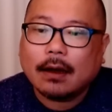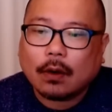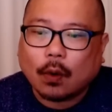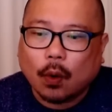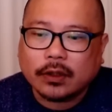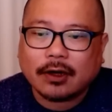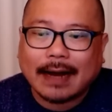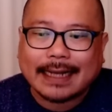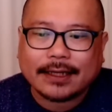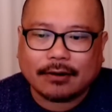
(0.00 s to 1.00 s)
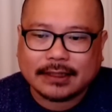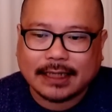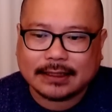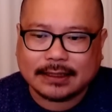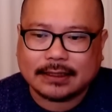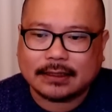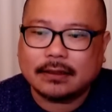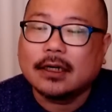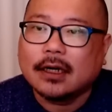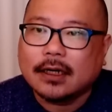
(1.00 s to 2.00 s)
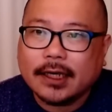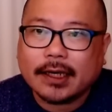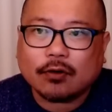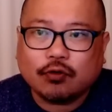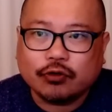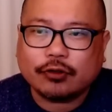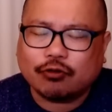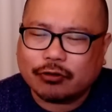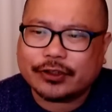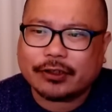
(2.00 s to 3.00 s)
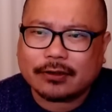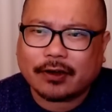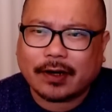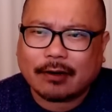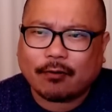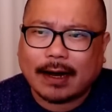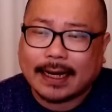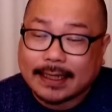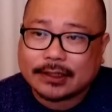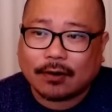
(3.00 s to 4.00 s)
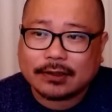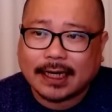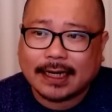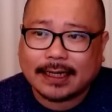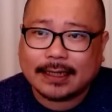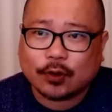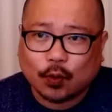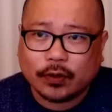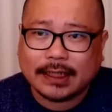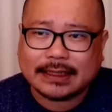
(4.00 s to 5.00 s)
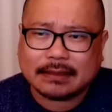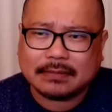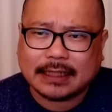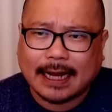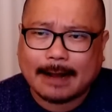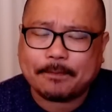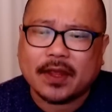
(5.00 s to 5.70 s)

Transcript: 공정한 경쟁 등 이 국정 철학과 이 정책에 대해서 논의했습니다.